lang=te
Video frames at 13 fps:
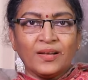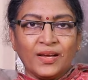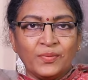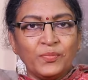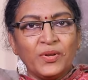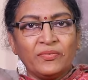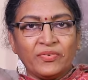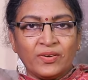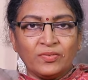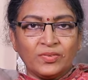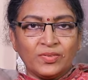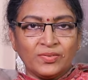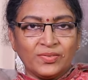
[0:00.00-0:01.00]
టైం డిఫర్
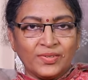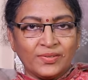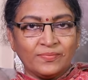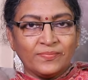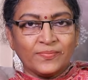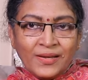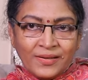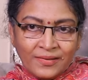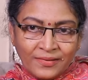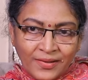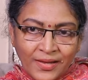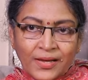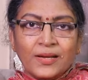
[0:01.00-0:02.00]
అవుతుంది
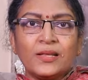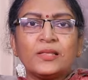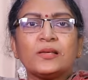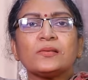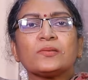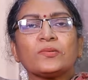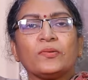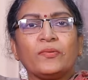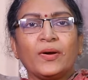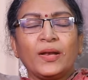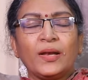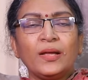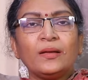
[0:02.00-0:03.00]
దేన్ని
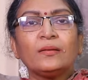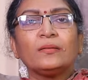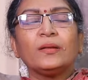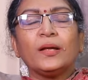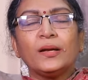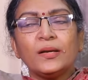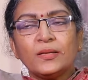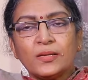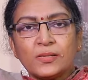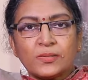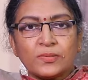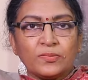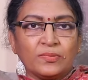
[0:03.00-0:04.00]
తీసుకోవాలి దేన్ని
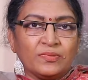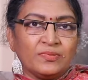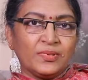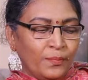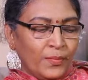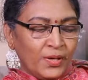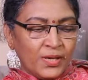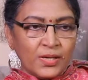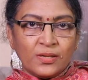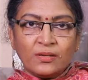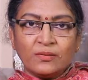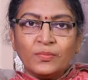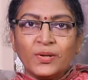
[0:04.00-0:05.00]
తీసుకోకూడదు మీ
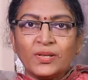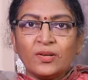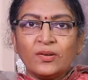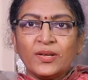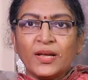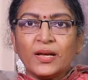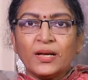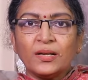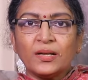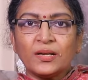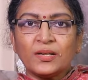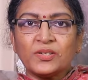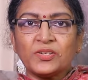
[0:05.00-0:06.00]
డేట్ ఆఫ్ బర్త్లో ఏ
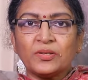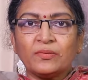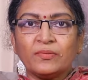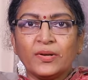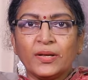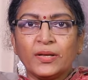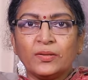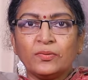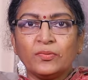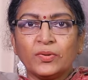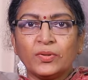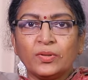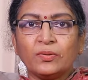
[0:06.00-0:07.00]
అనే అక్షరం లేదు
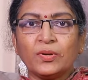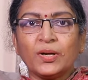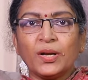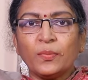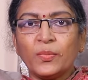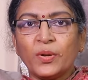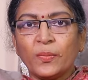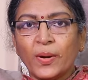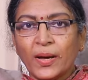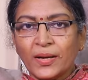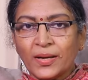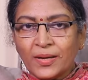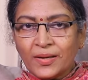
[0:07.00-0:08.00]
వద్దు అంటే మీరు
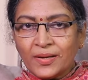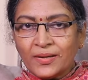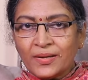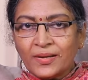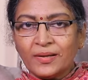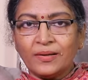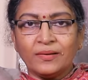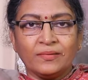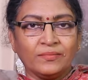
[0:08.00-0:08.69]
మానేయండి